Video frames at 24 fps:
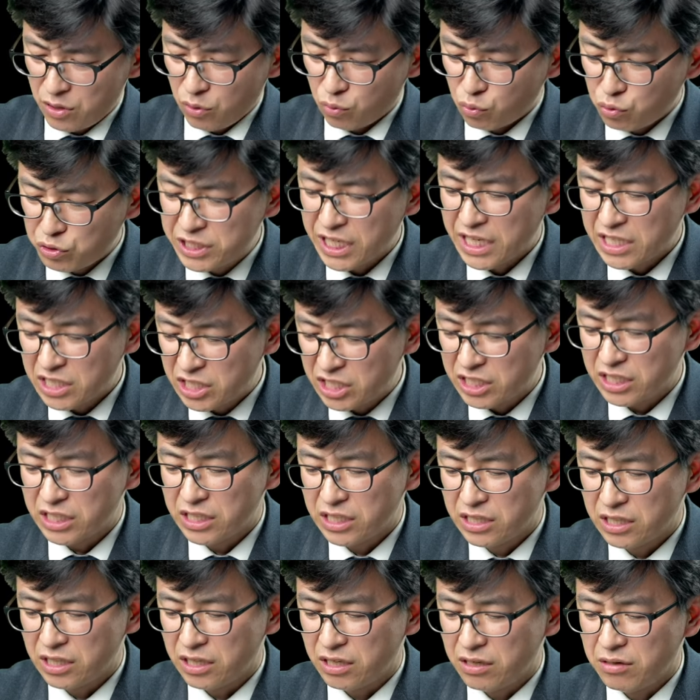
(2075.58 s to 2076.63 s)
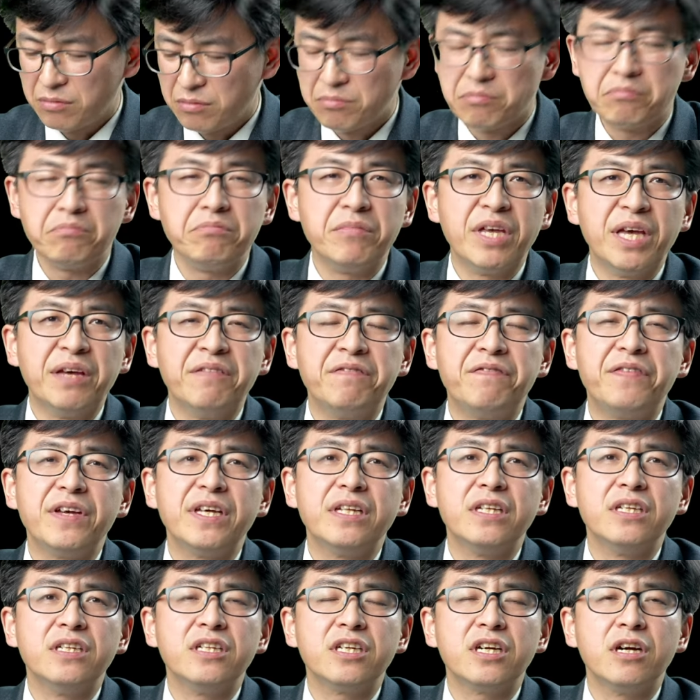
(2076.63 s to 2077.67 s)
无限期的免费
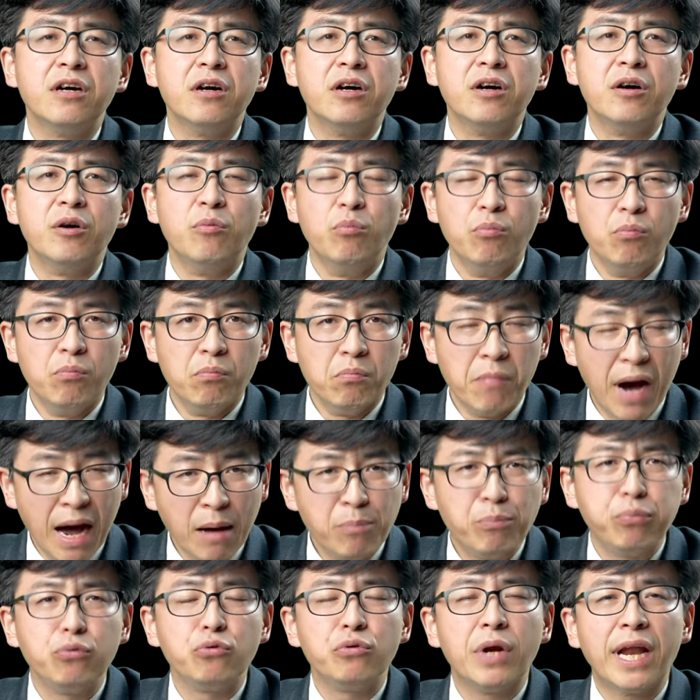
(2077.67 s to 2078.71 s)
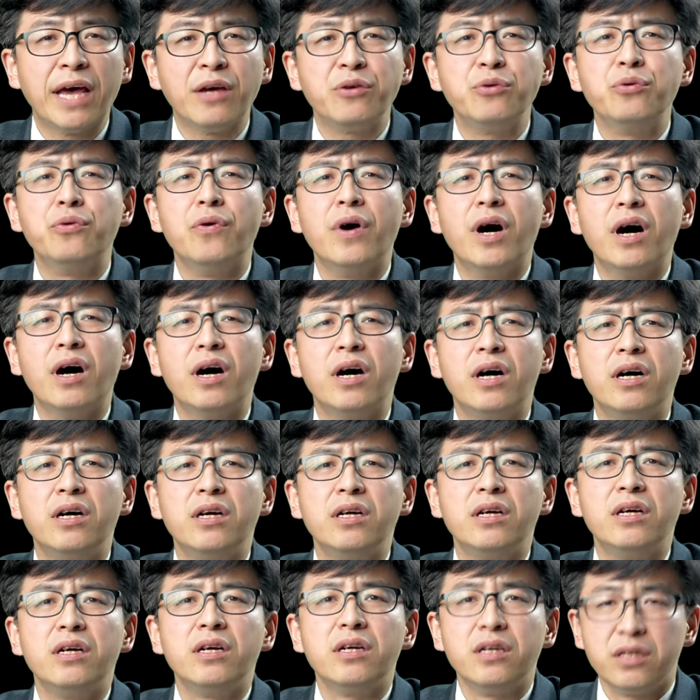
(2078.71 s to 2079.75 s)
的那个麻布来用哈，
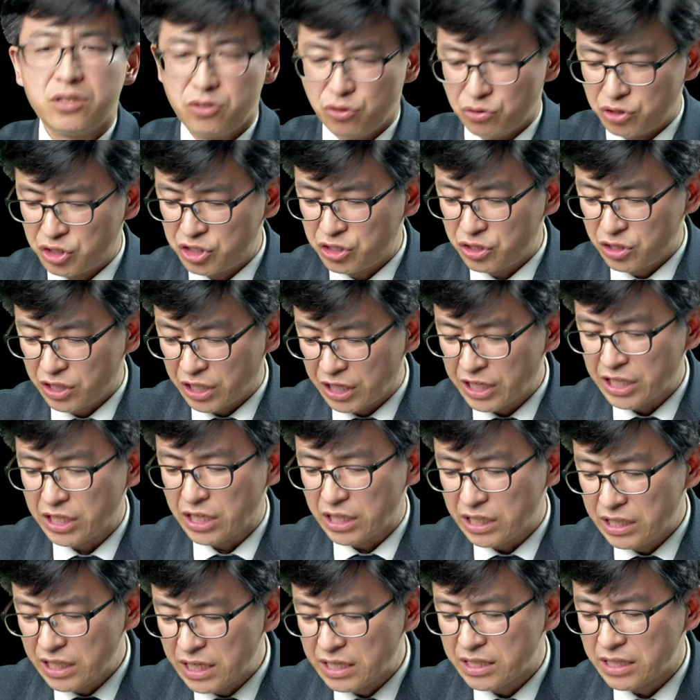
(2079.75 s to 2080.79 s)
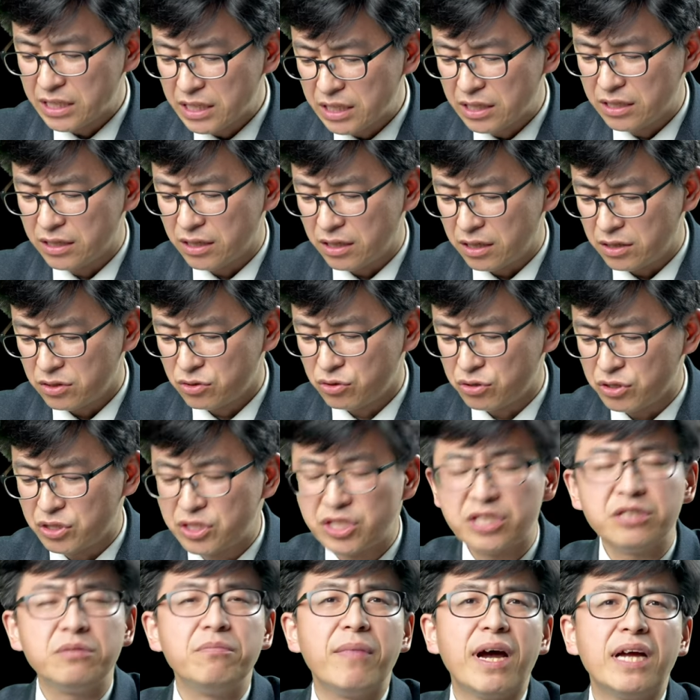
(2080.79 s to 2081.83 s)
就可以任意的去
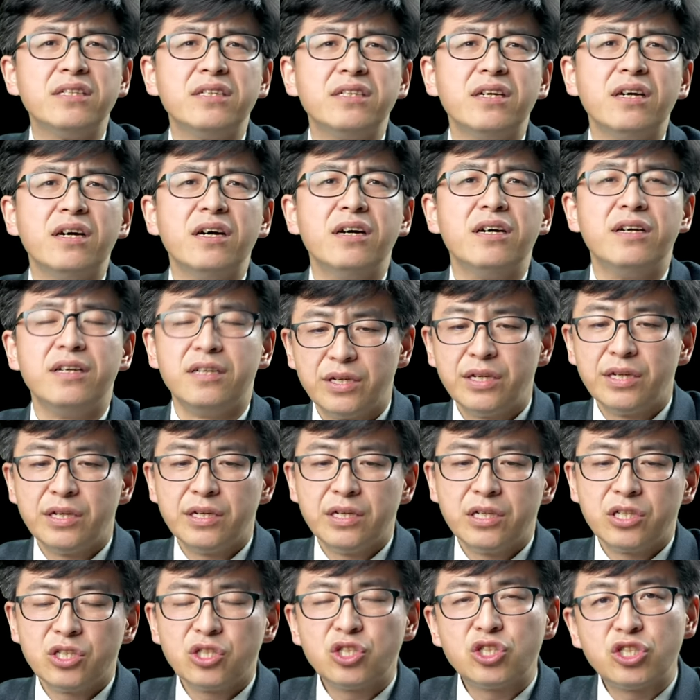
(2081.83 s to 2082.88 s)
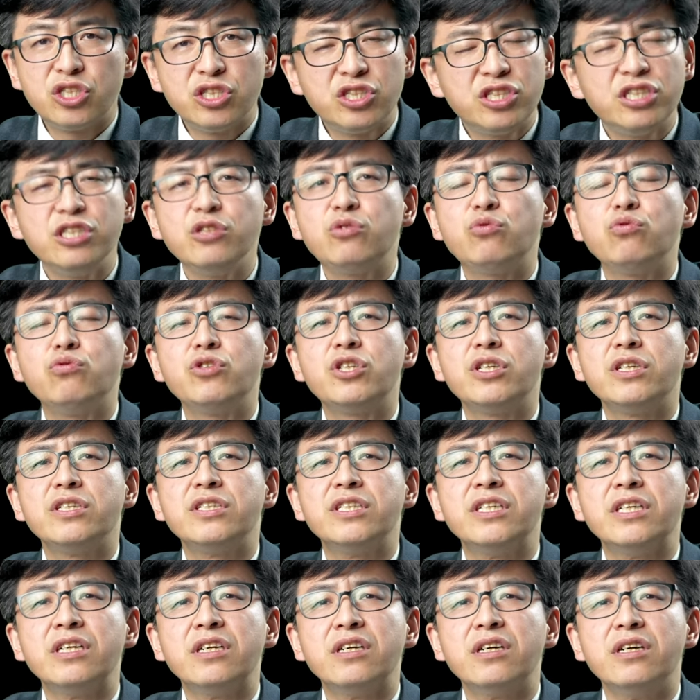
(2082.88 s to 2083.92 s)
轻慢神，仔细读圣
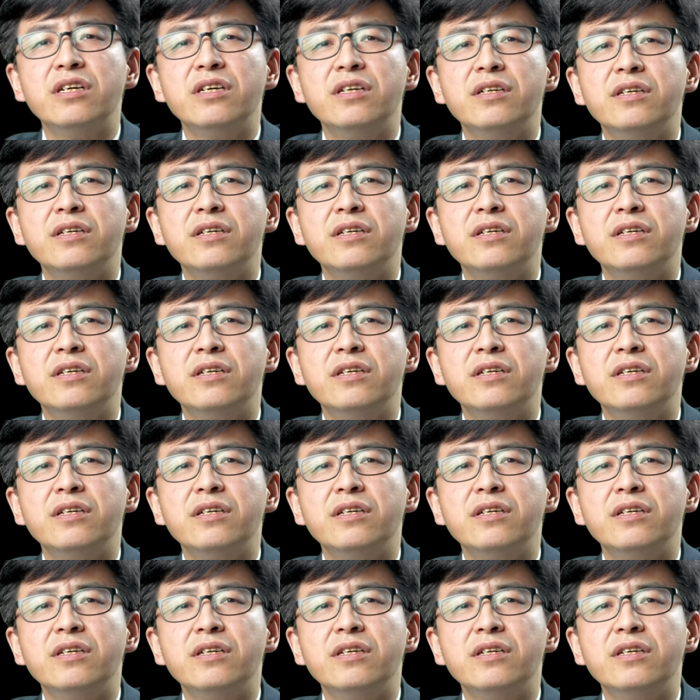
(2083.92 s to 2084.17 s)
经。